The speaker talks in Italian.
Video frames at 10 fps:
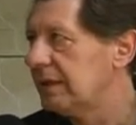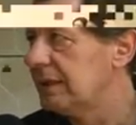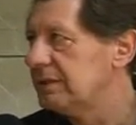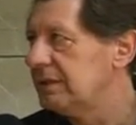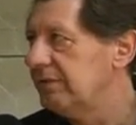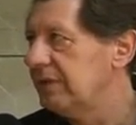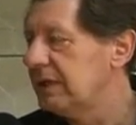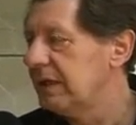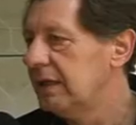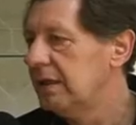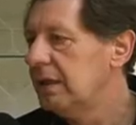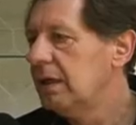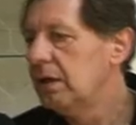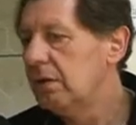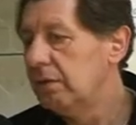le classifiche,
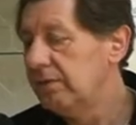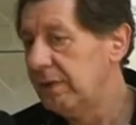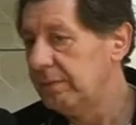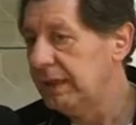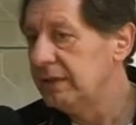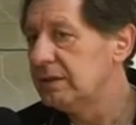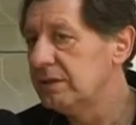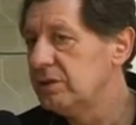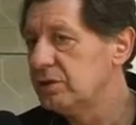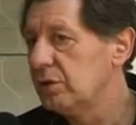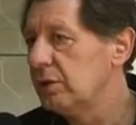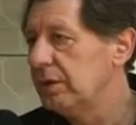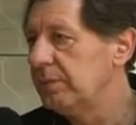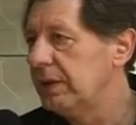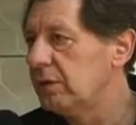ovviamente ci sono
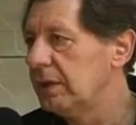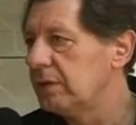dei piccoli